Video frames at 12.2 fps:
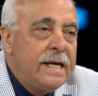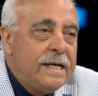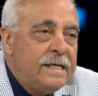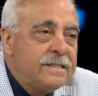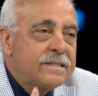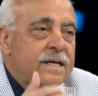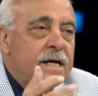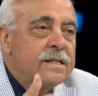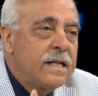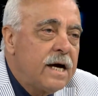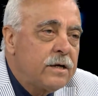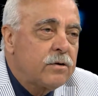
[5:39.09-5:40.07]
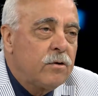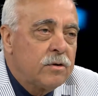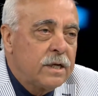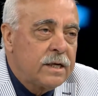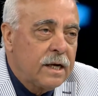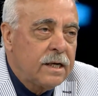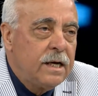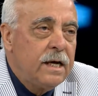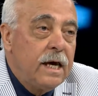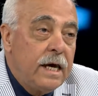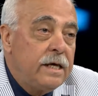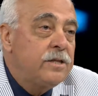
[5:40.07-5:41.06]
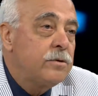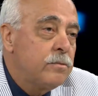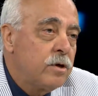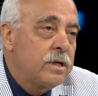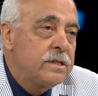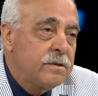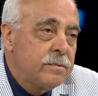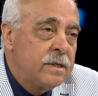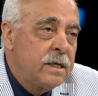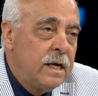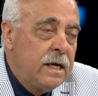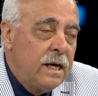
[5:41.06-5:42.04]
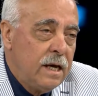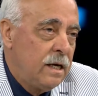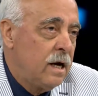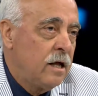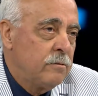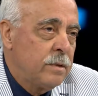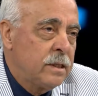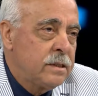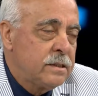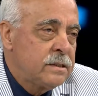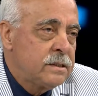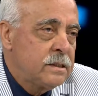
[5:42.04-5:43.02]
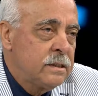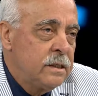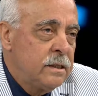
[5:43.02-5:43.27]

insanlar olarak eğitim öğretimi ele almalıyız.